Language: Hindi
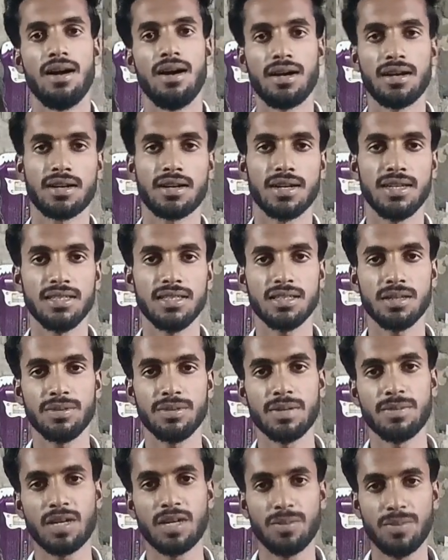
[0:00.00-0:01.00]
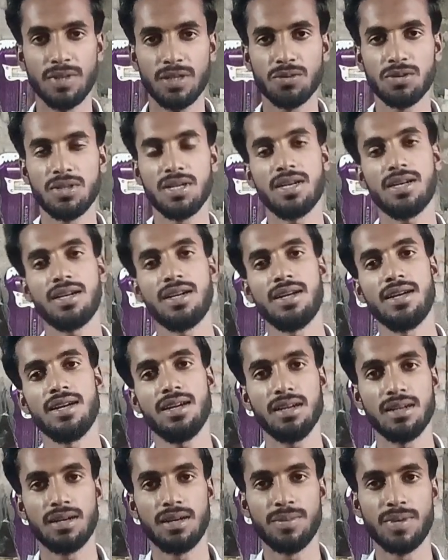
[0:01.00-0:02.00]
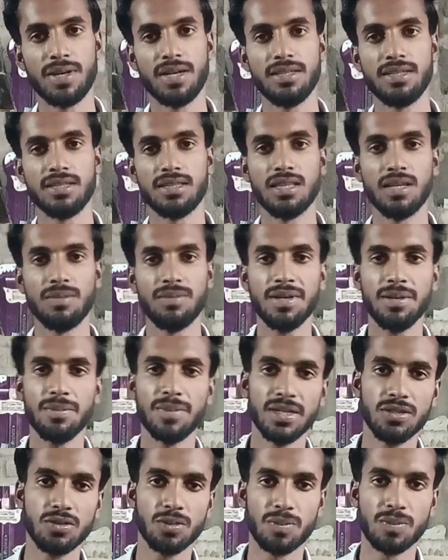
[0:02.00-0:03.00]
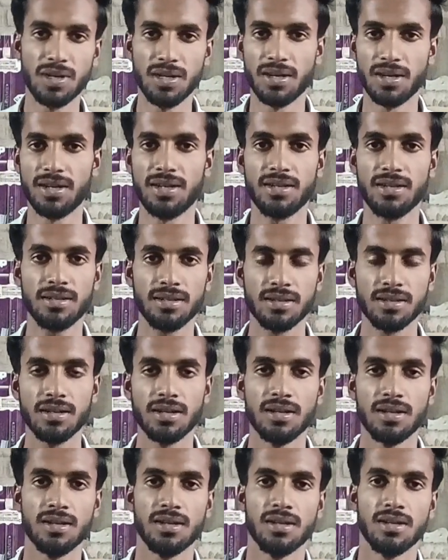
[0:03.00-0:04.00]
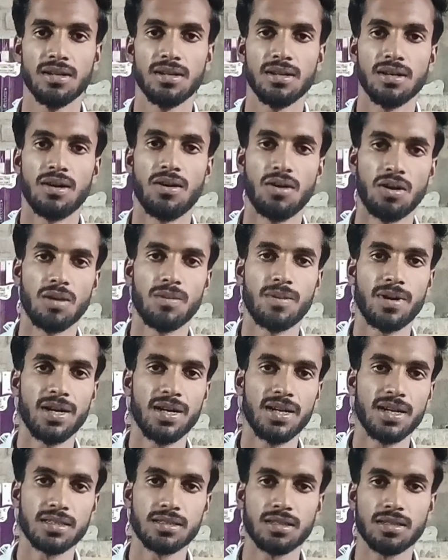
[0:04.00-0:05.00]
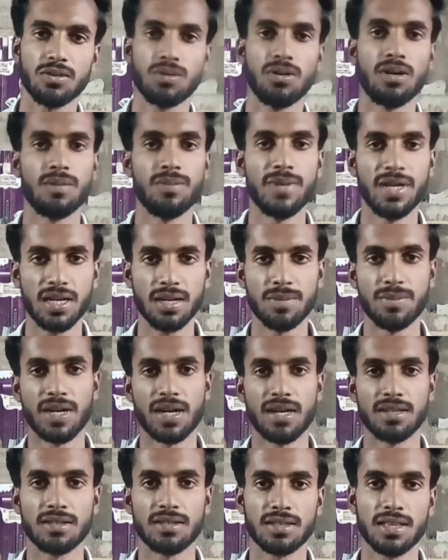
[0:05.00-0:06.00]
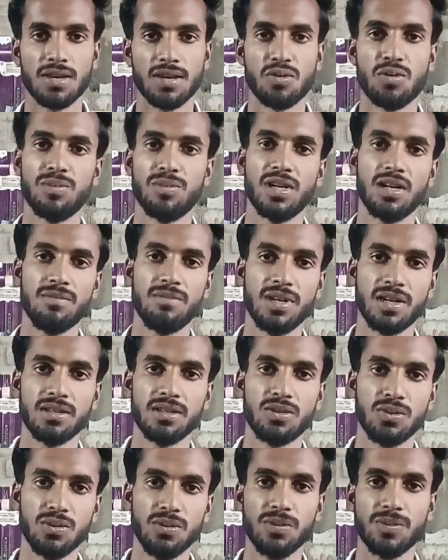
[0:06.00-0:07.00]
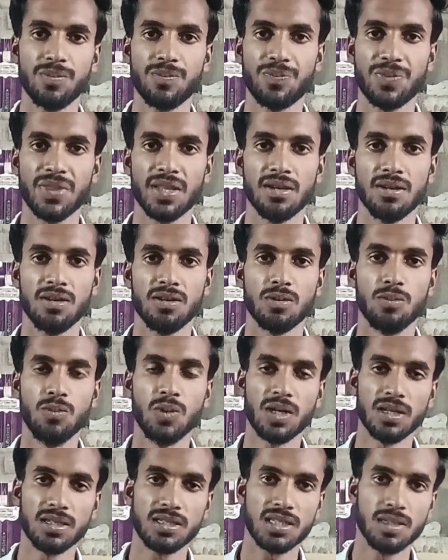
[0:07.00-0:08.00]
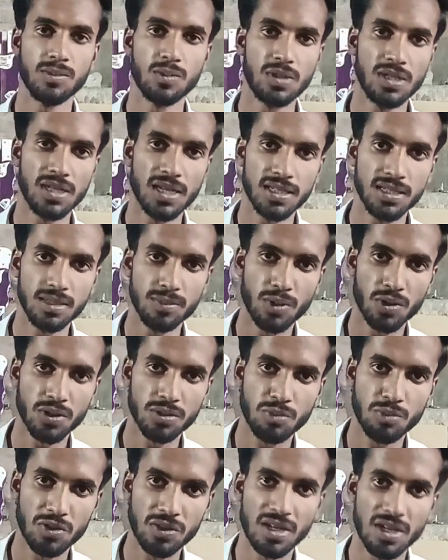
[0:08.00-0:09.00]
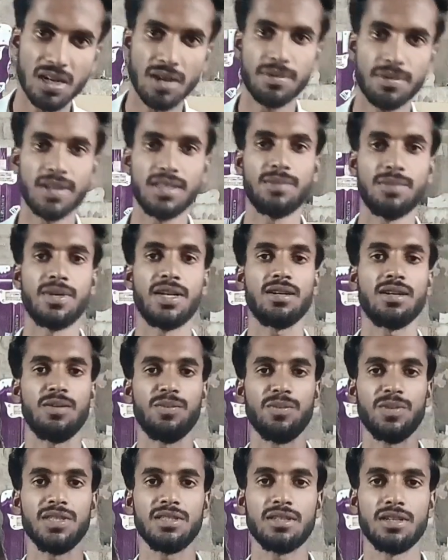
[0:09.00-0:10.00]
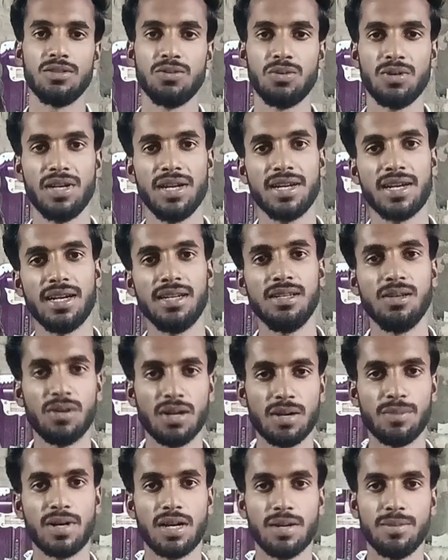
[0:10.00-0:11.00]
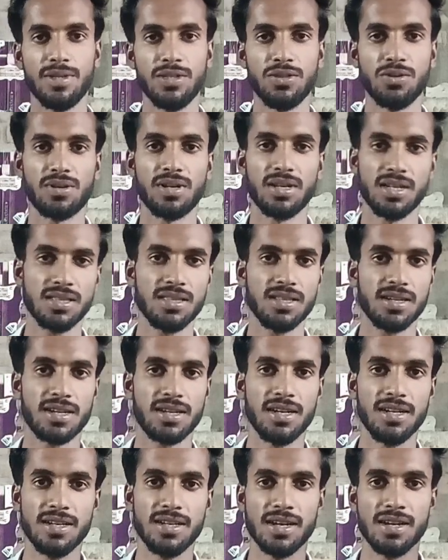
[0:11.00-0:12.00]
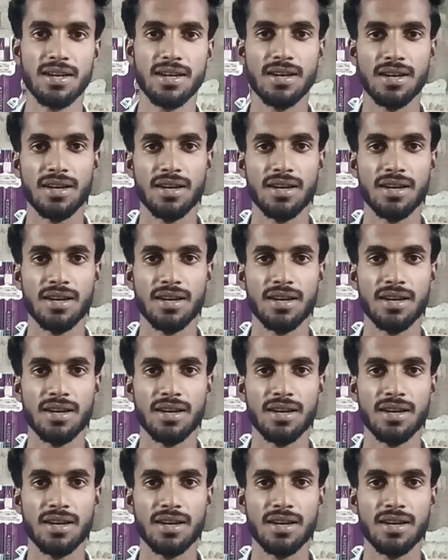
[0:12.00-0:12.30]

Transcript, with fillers: अगर कहीं से भी हमारा वीडियो देख रहे हैं हमारे जितने भी बेंजो प्लेयर हैं ऑल ओवर इंडिया से तो घर बैठे मंगा सकते हैं होम डिलीवरी के थ्रू मुकेश सिमोनिया जी बहुत बहुत धन्यवाद हमारे कंपनी से जुड़ने के लिए और हमारा बेंजो खरीदने के लिए